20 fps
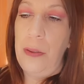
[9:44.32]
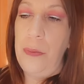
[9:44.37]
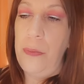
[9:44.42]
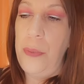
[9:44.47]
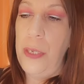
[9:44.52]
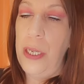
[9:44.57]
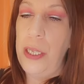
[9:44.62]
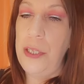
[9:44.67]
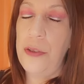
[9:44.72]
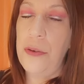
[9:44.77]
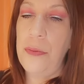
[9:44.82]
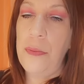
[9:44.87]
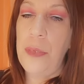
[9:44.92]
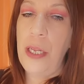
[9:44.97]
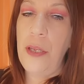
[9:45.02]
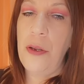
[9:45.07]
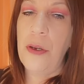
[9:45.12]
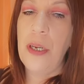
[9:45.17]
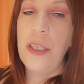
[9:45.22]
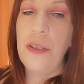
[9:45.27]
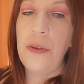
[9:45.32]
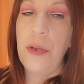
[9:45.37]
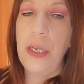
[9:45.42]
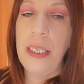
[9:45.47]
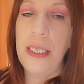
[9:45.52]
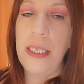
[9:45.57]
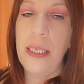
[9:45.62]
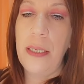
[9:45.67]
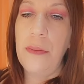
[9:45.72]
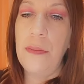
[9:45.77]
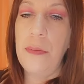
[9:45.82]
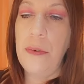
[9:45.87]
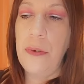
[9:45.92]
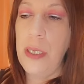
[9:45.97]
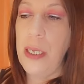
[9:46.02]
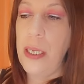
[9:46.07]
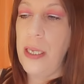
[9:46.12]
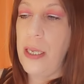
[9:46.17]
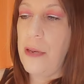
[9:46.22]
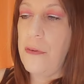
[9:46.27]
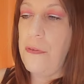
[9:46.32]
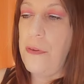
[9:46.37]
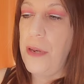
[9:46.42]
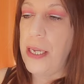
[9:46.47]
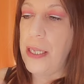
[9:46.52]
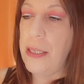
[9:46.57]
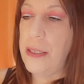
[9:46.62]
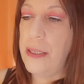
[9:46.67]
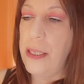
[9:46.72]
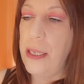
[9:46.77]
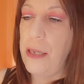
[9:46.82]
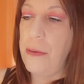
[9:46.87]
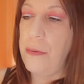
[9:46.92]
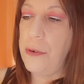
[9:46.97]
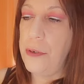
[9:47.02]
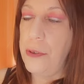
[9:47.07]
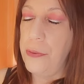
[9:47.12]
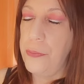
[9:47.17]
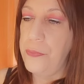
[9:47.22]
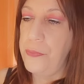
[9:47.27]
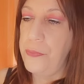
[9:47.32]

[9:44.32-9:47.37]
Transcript: Pero es un baño que suele ser muy efectivo.